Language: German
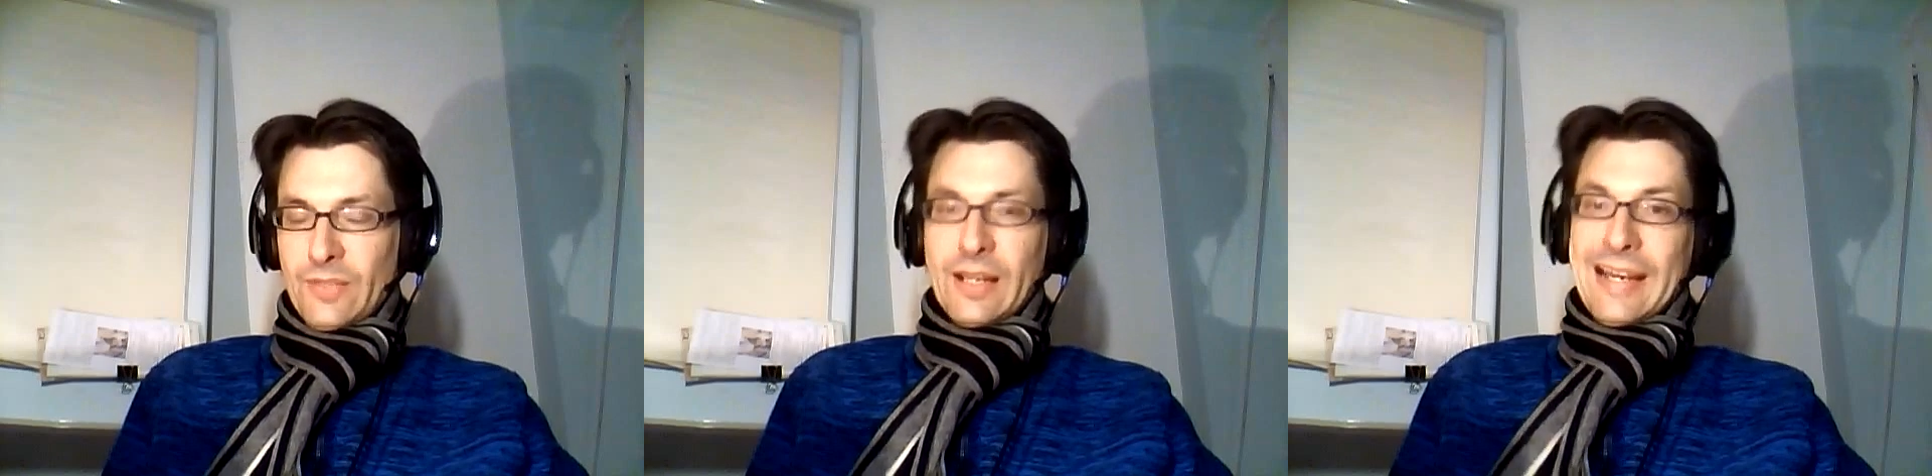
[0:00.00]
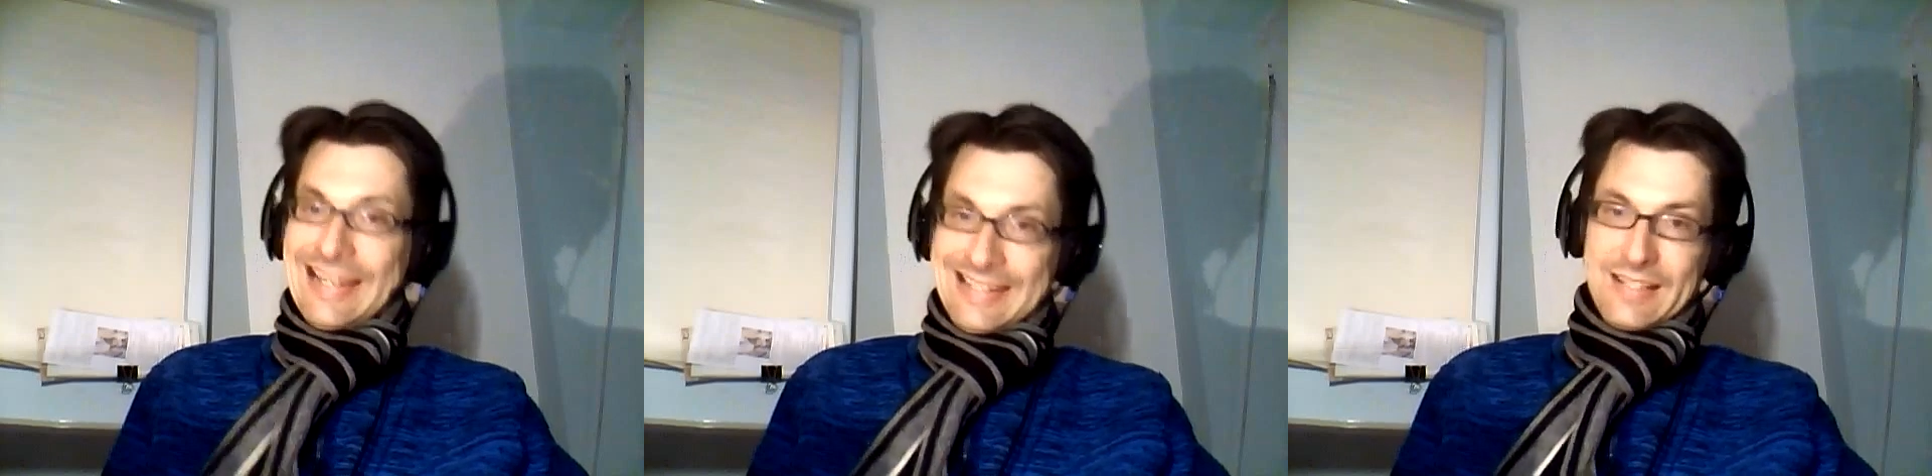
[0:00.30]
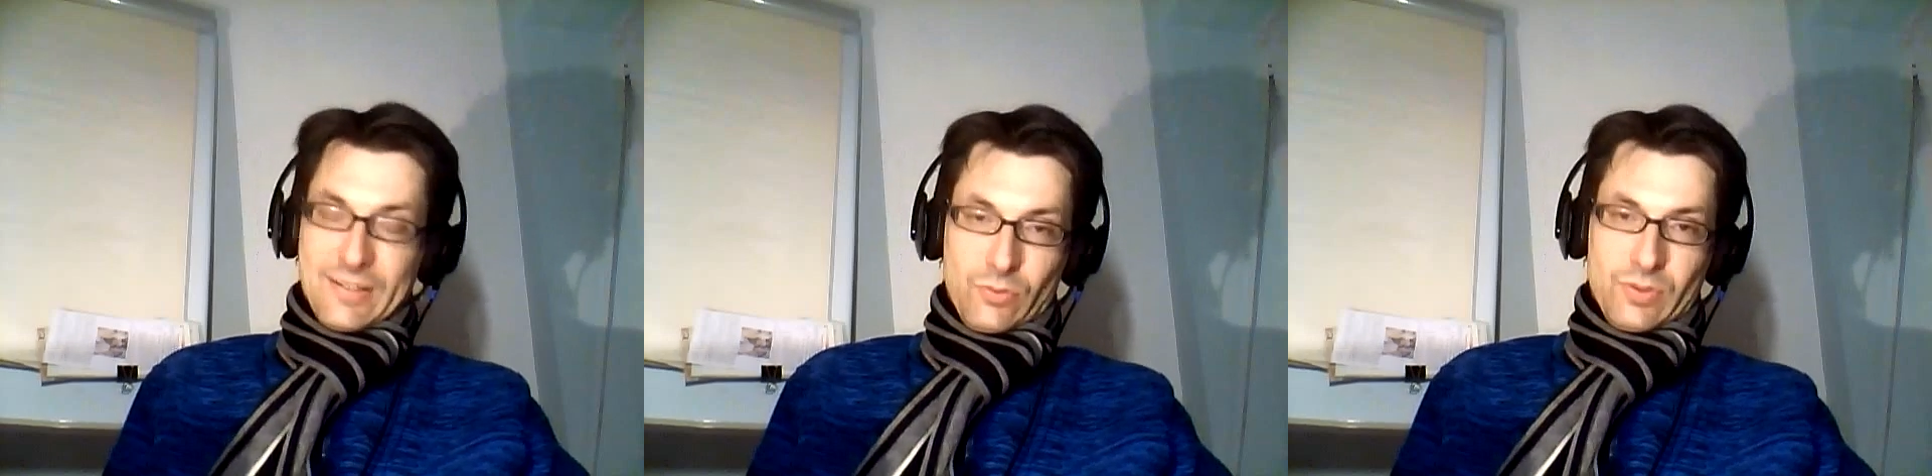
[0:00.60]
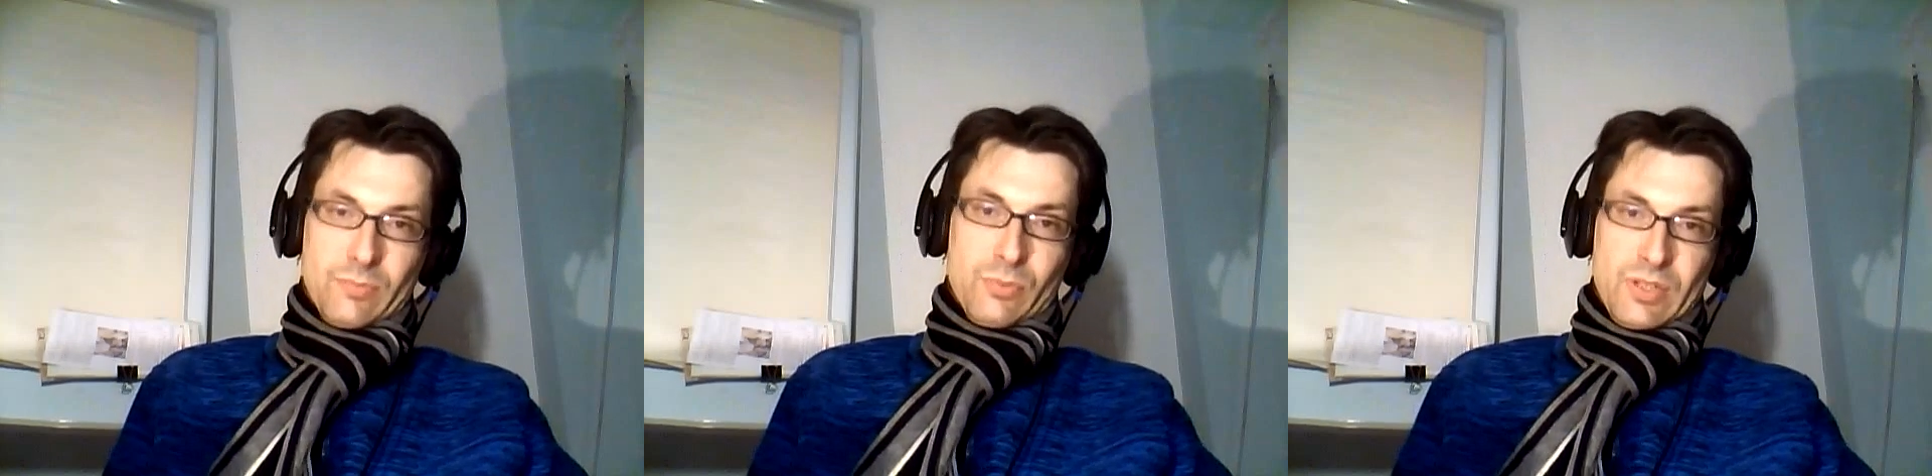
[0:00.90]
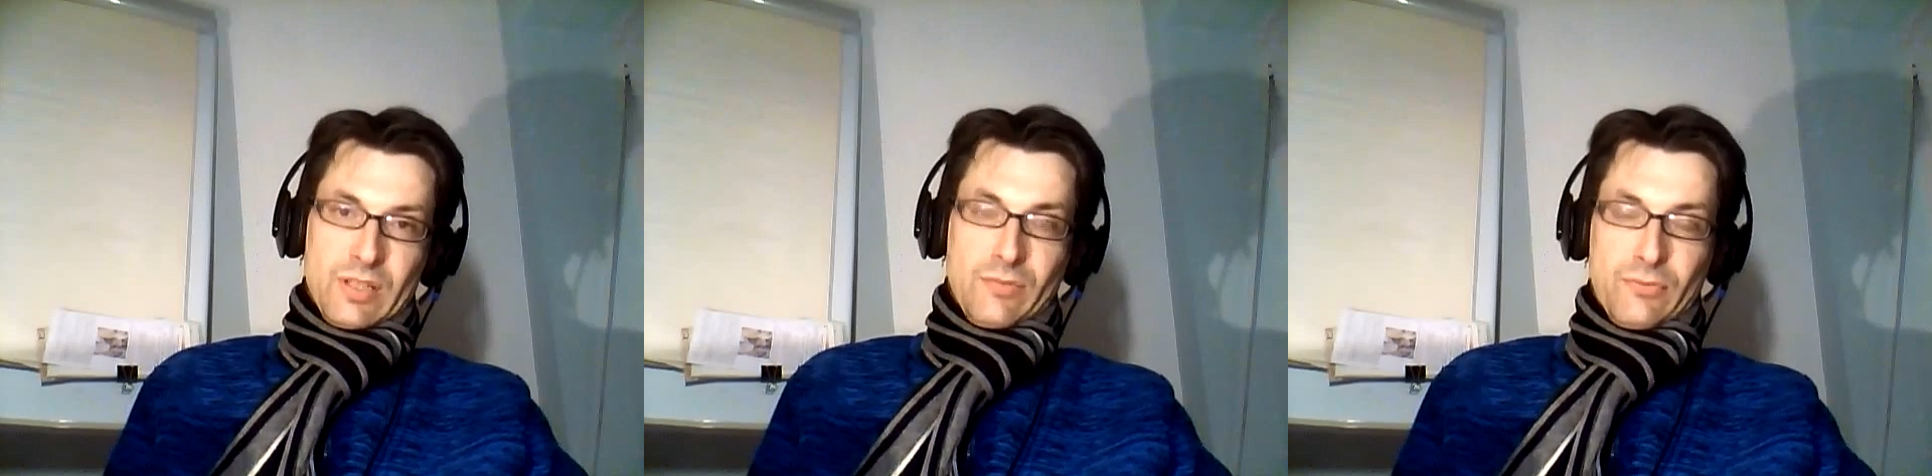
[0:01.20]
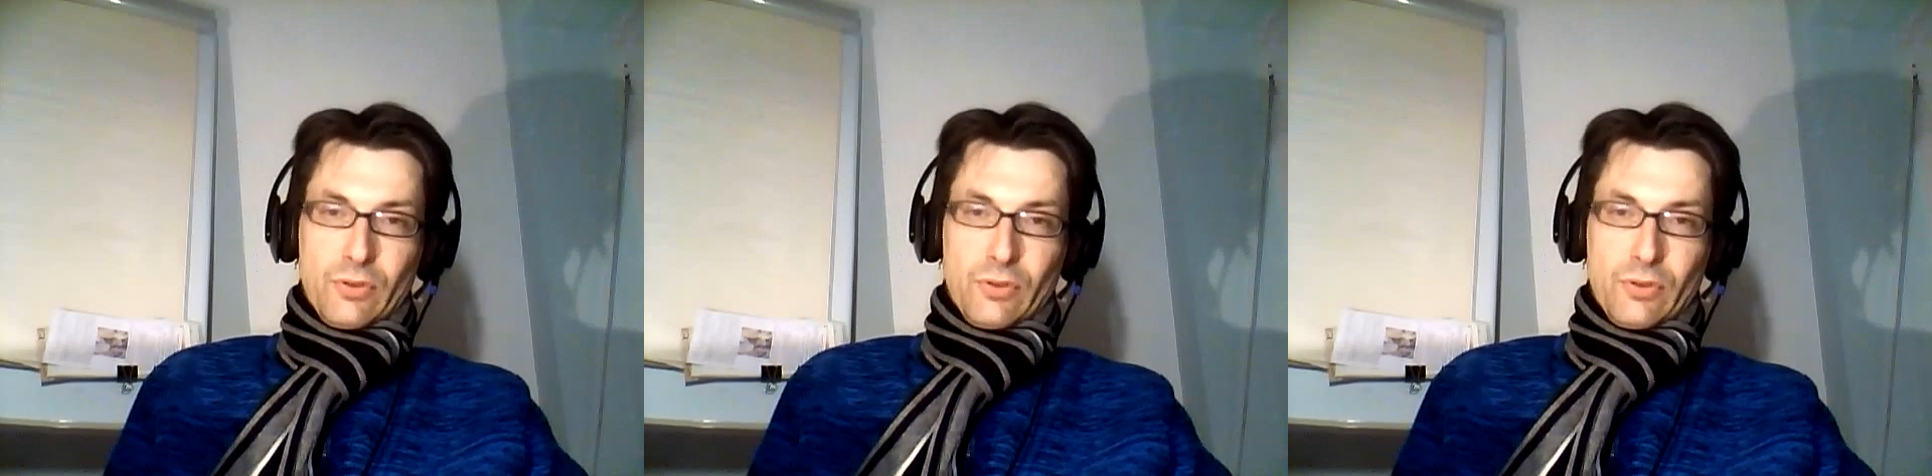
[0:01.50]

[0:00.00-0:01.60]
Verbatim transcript: Ja, hätte es positive